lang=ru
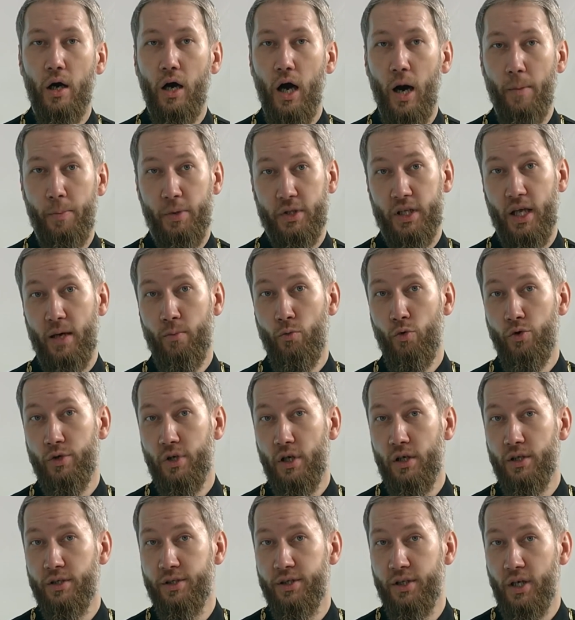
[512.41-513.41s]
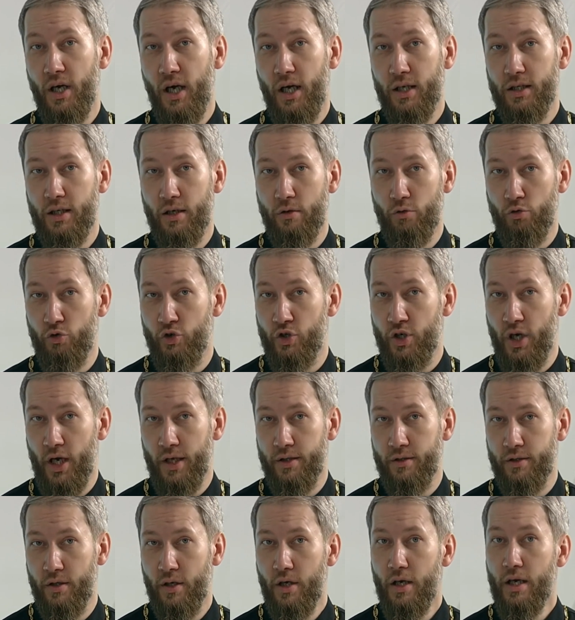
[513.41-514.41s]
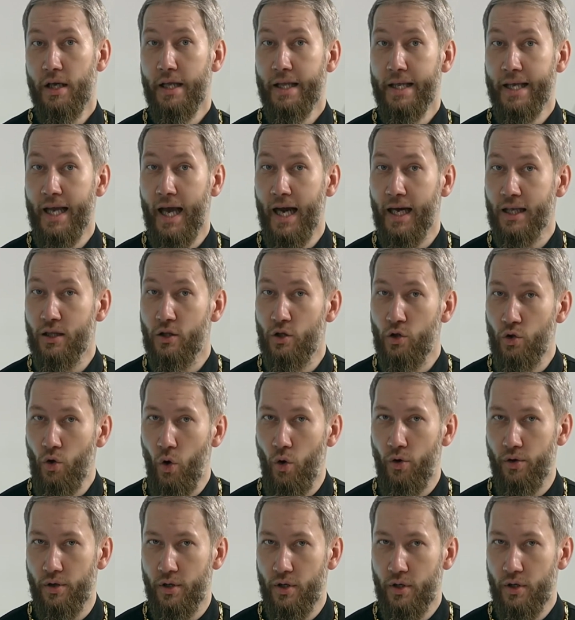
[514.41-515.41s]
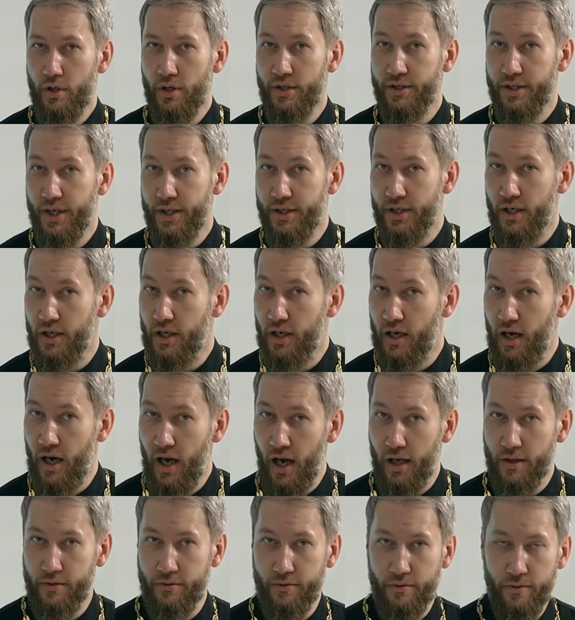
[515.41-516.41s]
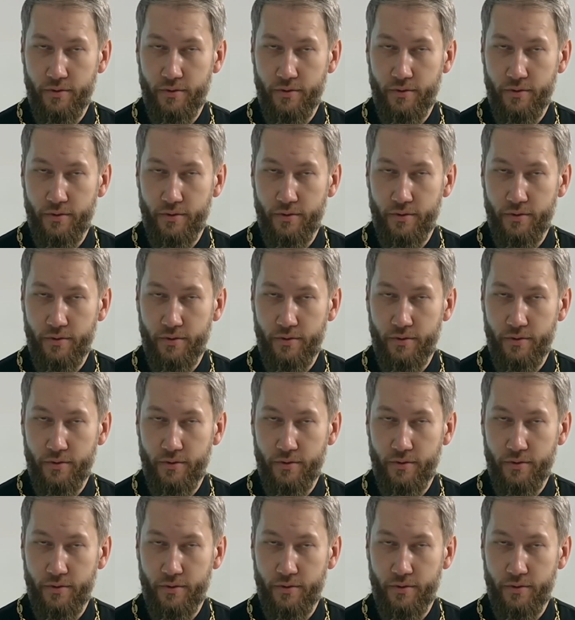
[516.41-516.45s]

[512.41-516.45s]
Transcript: а потому нельзя нарушать ни одной из этих клятв.